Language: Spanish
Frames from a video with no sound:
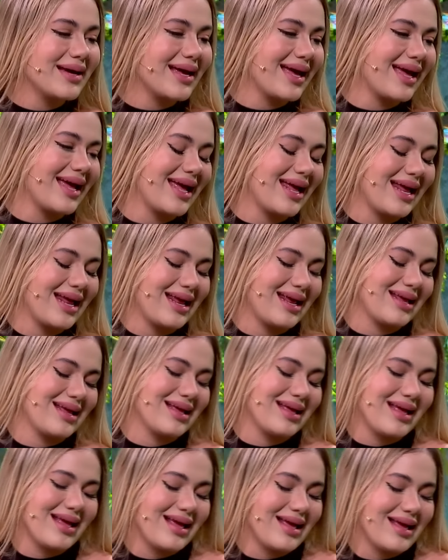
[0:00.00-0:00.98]
que
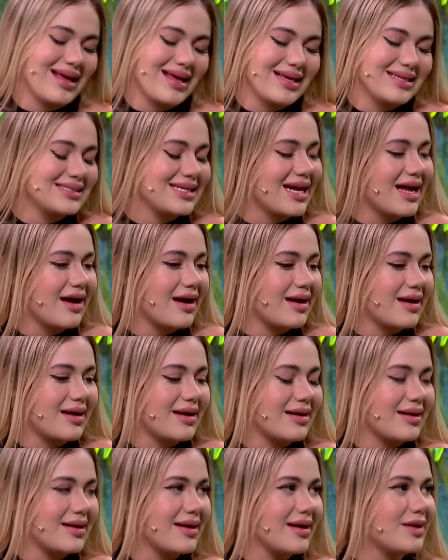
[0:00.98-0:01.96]
es
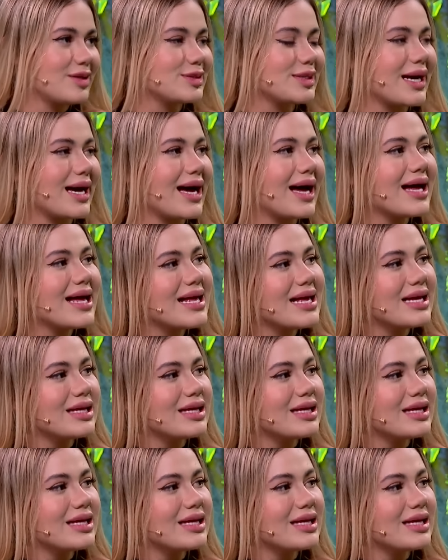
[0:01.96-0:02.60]
la, o sea,